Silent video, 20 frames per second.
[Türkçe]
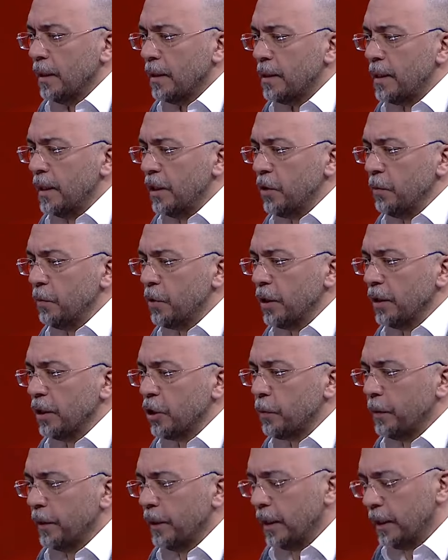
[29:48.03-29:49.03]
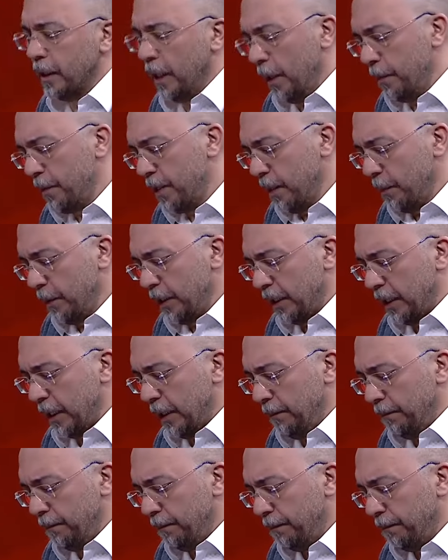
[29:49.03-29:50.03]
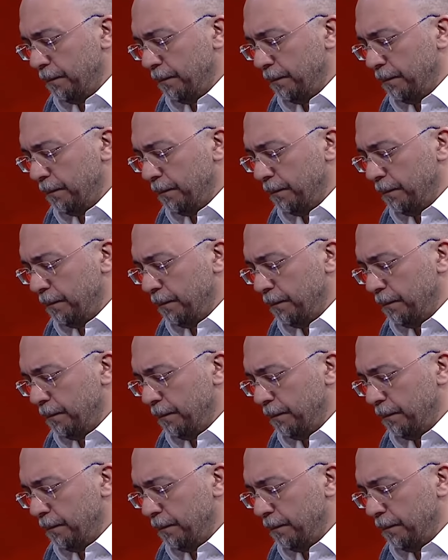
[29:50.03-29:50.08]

Seçim çalışmaları kapsamında